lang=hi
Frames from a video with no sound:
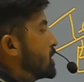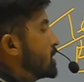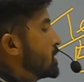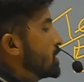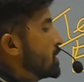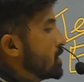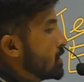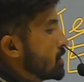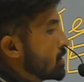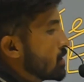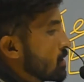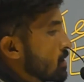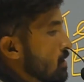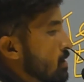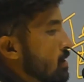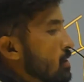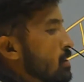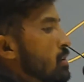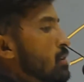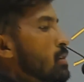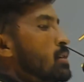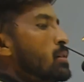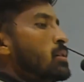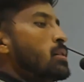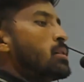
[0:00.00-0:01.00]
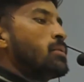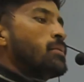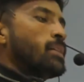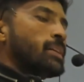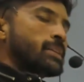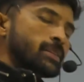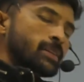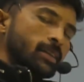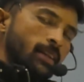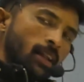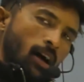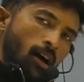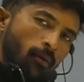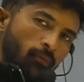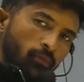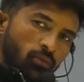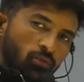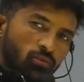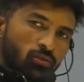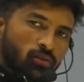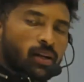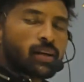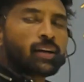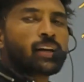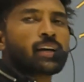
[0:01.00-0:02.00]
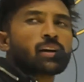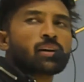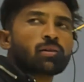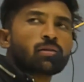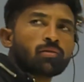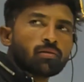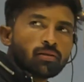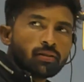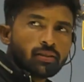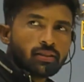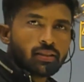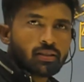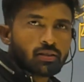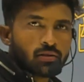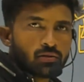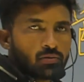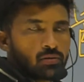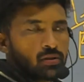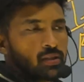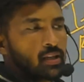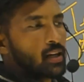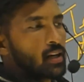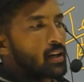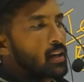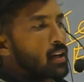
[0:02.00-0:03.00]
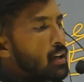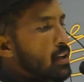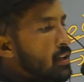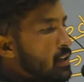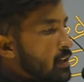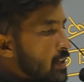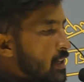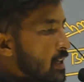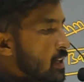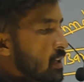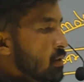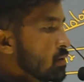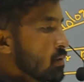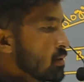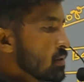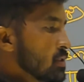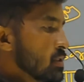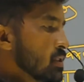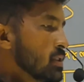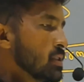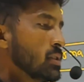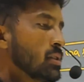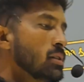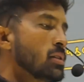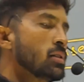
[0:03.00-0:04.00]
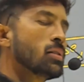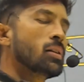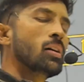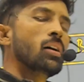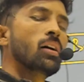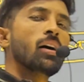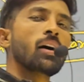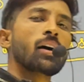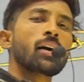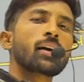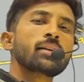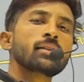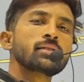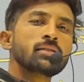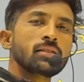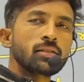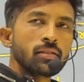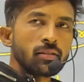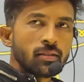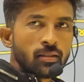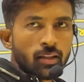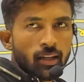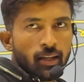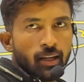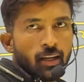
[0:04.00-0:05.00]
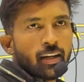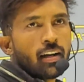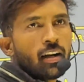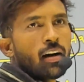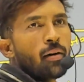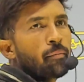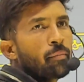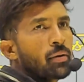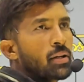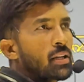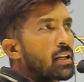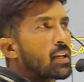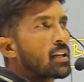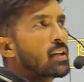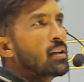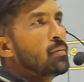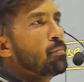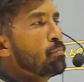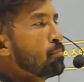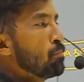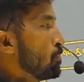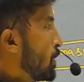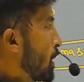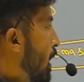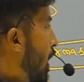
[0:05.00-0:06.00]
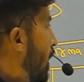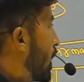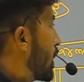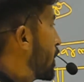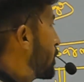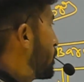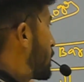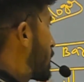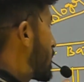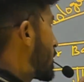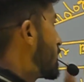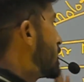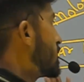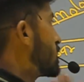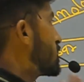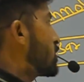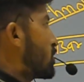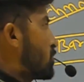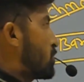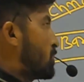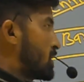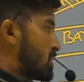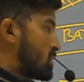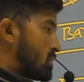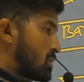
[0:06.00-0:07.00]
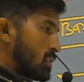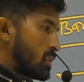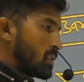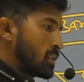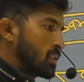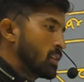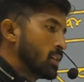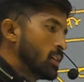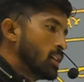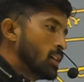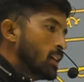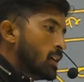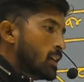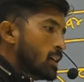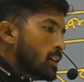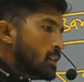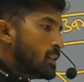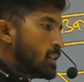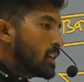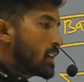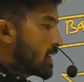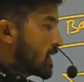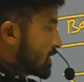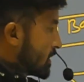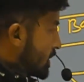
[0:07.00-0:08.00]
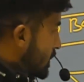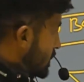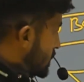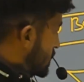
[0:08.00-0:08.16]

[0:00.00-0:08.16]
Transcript: थी ऐसे नाम तो उसका टेक्नोलॉजी क्यों दिया गया ये टेक्नोलॉजी किस के नाम पे दिए गए बार बर्निस और बस्टर ये क्या थे